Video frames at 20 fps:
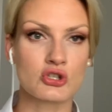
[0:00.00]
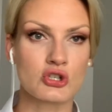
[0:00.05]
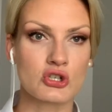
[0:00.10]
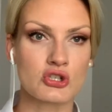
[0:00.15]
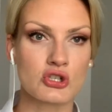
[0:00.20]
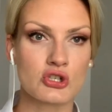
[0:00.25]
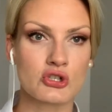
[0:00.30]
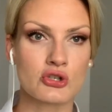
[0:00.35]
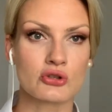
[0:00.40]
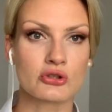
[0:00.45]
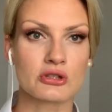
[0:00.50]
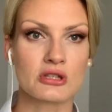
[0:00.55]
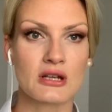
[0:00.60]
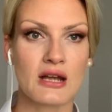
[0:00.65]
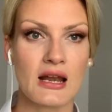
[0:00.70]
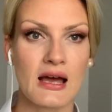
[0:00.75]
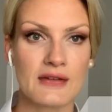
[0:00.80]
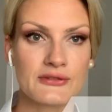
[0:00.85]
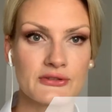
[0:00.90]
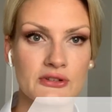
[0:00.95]
60
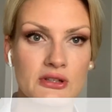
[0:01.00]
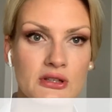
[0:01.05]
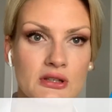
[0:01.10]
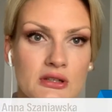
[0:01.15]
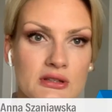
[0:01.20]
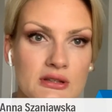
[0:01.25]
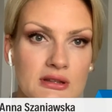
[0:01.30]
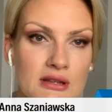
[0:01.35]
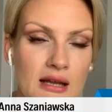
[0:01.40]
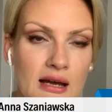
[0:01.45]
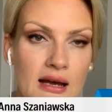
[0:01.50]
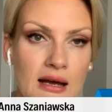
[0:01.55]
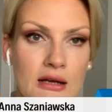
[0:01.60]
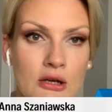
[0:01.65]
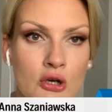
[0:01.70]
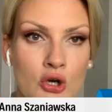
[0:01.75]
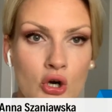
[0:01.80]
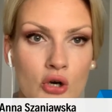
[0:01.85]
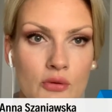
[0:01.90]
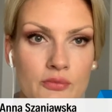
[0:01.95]
lat dla
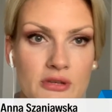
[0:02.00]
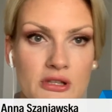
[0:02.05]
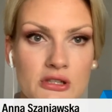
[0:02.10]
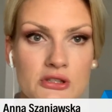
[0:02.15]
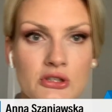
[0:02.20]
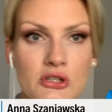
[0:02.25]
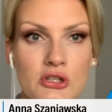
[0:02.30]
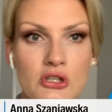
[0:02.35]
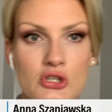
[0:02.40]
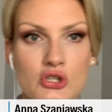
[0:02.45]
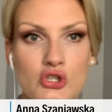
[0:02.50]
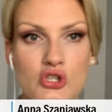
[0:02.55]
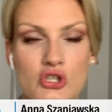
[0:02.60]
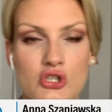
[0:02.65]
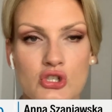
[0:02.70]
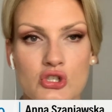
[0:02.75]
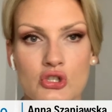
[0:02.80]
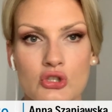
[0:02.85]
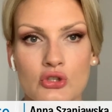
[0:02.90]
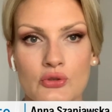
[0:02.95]
kobiet i
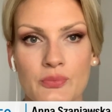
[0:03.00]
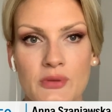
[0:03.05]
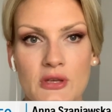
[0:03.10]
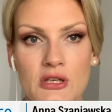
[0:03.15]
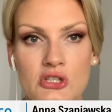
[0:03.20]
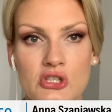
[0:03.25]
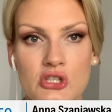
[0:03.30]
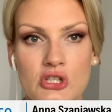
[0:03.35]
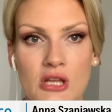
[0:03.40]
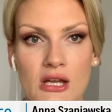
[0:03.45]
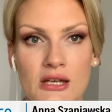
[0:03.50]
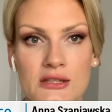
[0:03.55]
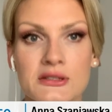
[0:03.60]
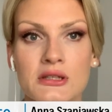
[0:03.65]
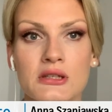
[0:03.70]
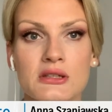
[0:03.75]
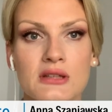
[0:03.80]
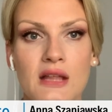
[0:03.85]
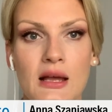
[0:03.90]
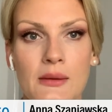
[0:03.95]
65
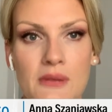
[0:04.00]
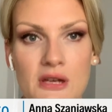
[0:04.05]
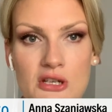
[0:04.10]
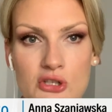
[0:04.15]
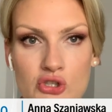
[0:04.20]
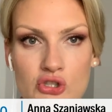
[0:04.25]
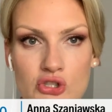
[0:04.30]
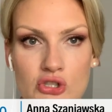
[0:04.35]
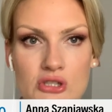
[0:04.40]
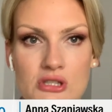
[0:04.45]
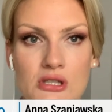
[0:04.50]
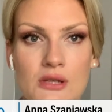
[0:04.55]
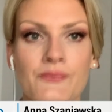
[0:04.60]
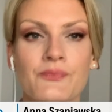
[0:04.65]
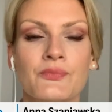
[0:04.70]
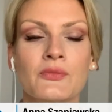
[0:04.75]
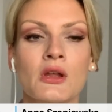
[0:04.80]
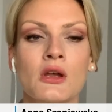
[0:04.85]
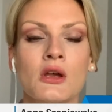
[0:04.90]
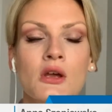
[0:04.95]
lat dla mężczyzn.
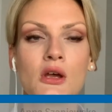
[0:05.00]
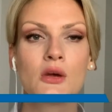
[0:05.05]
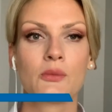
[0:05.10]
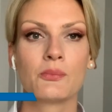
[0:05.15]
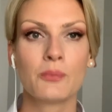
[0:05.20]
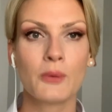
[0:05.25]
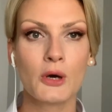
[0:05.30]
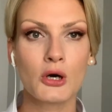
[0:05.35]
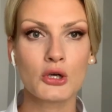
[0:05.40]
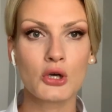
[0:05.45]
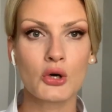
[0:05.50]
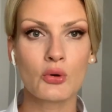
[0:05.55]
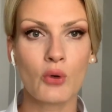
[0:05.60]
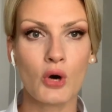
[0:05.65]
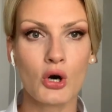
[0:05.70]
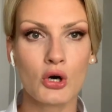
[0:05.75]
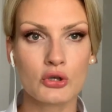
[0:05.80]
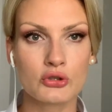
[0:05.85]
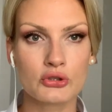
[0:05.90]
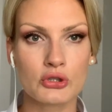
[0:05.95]
Mogą
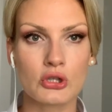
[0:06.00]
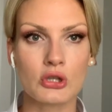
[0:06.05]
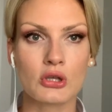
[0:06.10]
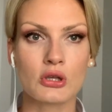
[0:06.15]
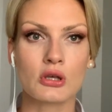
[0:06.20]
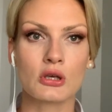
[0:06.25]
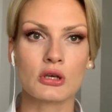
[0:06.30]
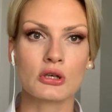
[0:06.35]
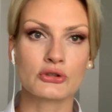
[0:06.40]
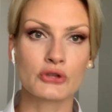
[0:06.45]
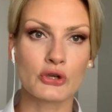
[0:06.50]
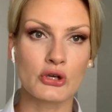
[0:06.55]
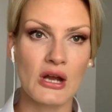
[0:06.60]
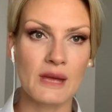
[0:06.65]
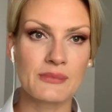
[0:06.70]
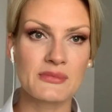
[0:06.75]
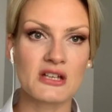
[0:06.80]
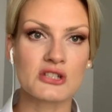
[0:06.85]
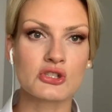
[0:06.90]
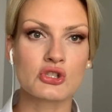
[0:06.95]
oni
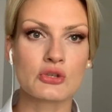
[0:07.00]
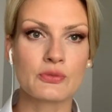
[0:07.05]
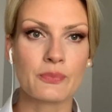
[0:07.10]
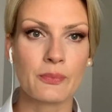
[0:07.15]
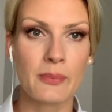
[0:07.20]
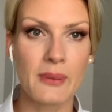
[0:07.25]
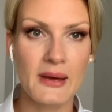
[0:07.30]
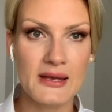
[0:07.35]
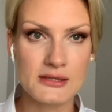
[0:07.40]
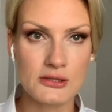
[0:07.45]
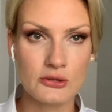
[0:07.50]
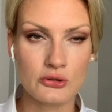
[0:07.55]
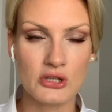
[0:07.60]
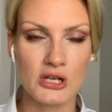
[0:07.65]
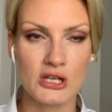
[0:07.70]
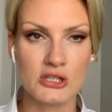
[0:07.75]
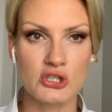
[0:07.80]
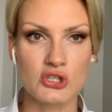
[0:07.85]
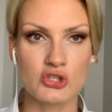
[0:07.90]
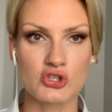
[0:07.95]
dorabiać bez
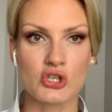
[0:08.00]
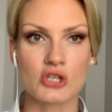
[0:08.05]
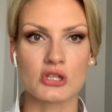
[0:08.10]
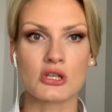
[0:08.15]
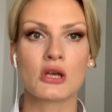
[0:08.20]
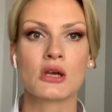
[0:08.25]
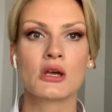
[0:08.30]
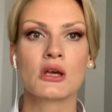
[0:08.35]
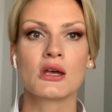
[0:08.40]
ograniczeń.